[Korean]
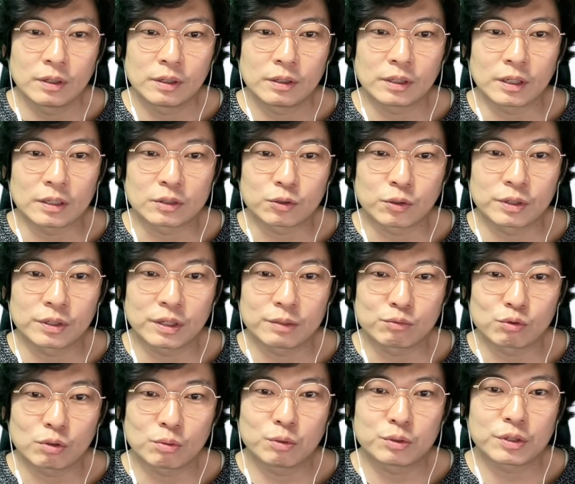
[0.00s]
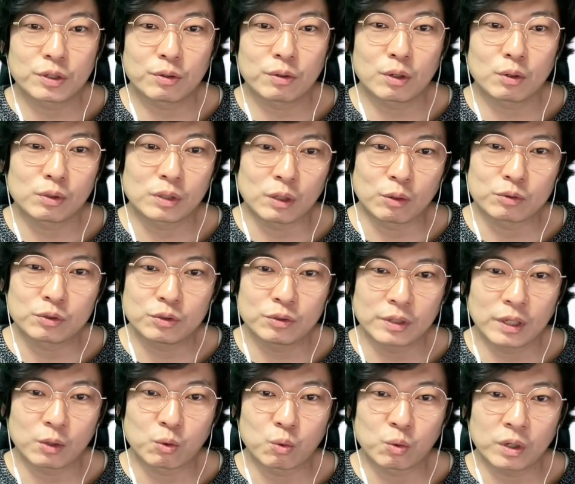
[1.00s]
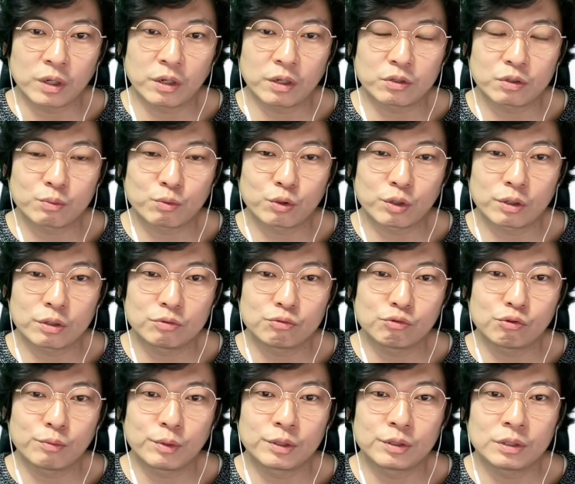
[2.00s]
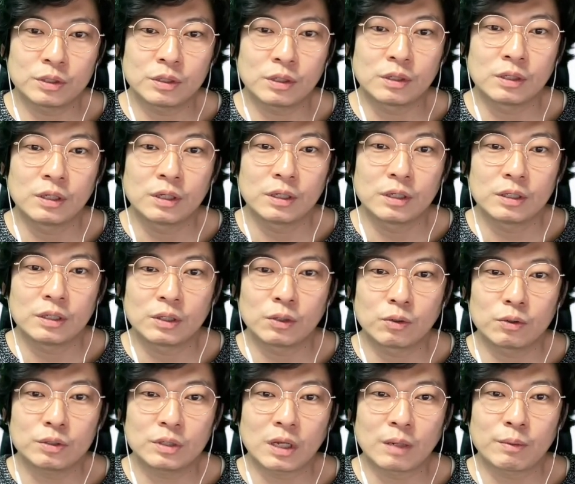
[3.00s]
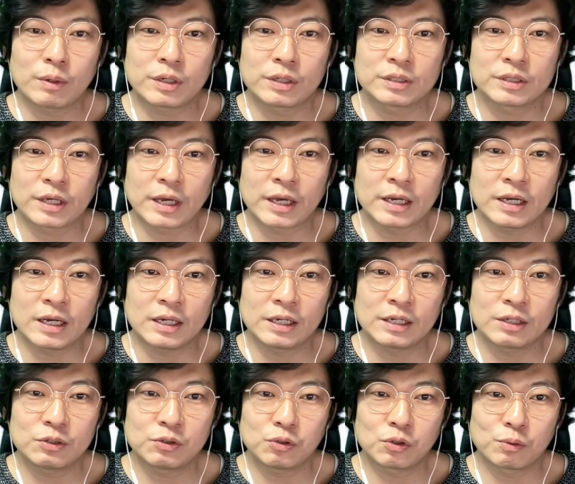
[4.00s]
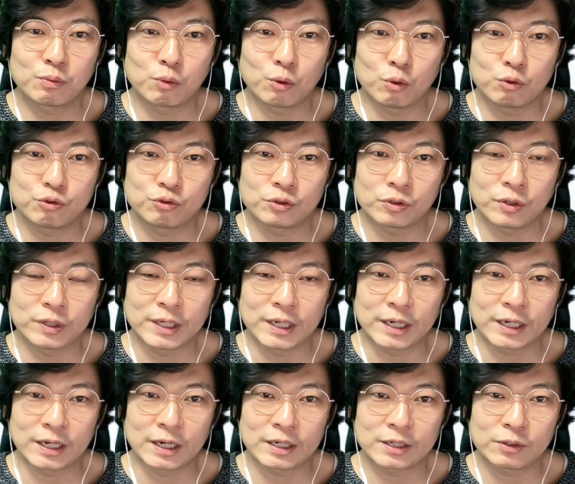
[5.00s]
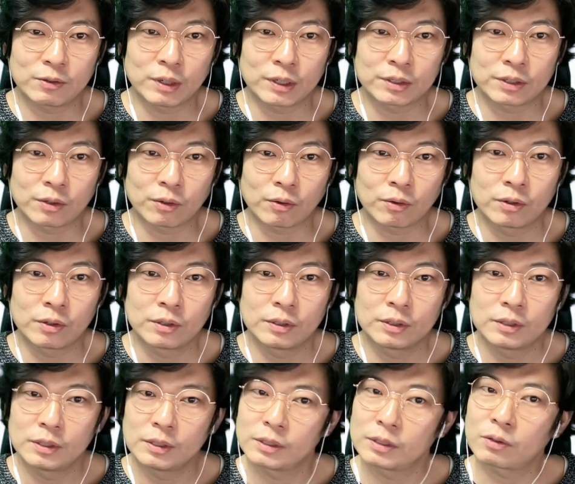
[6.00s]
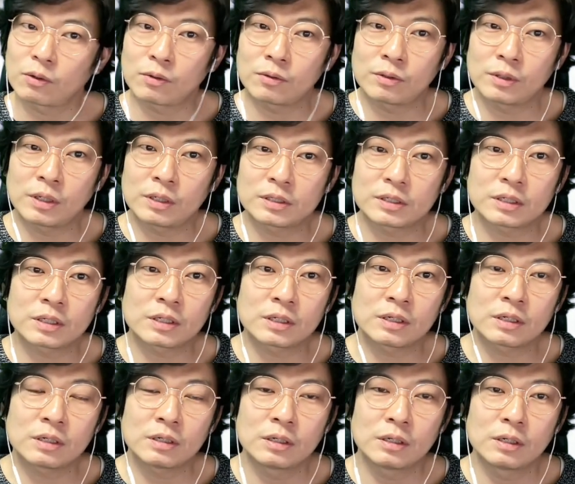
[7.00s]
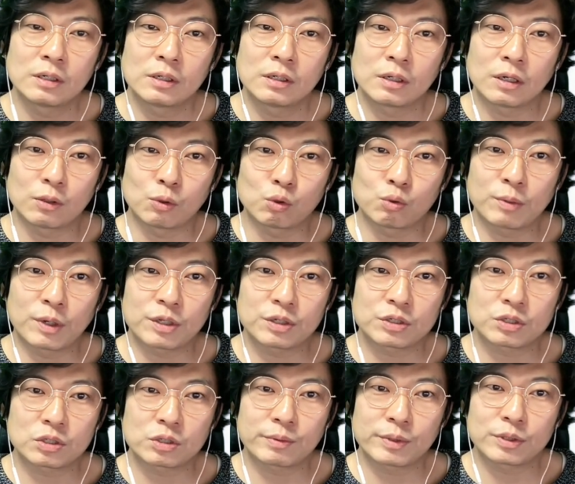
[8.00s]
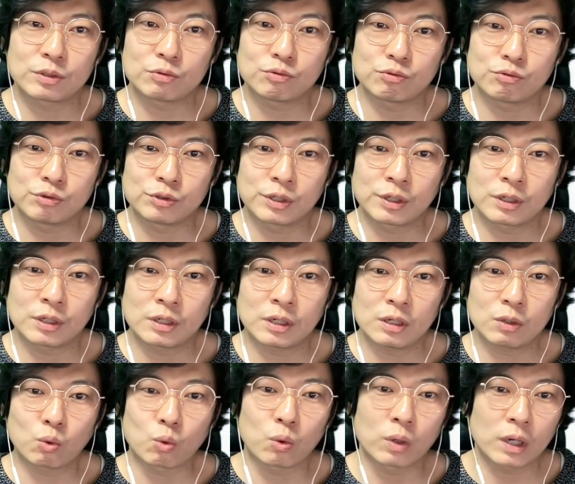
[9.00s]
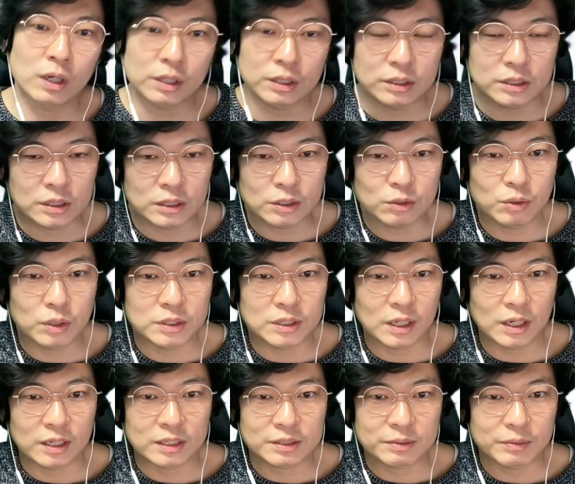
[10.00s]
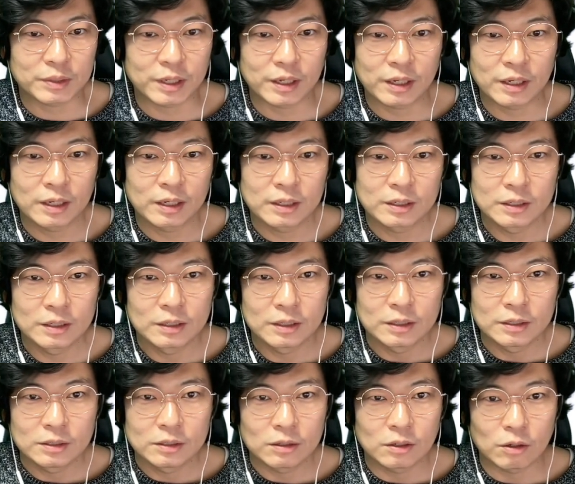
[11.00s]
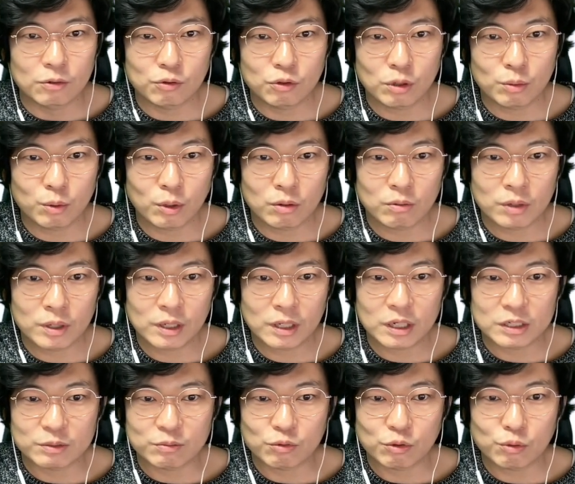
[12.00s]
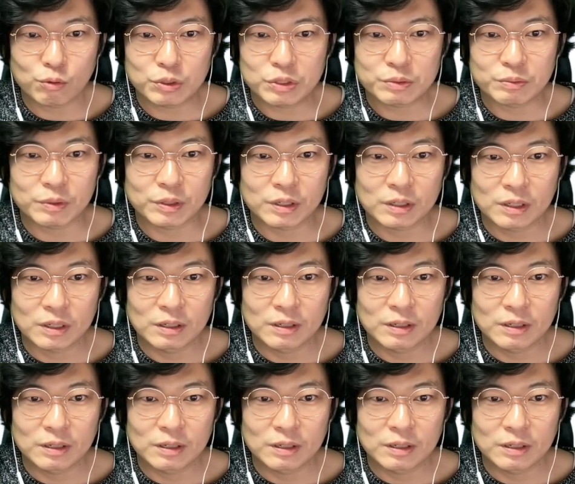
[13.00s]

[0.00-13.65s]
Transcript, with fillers: 네, 저에 대해 물어보세요라고 나오죠. 네, 공간에서 보기를 누르면은 이거는 아마 이제 AR 기능으로 보여주는 거 이야기라는 것 같아요. 그런데 제가 네, 녹음하는 시점에서 누르니까 공간 인식은 되질 않았습니다. 어, 뛰어보라고 하니까 지금 뛰고 있습니다.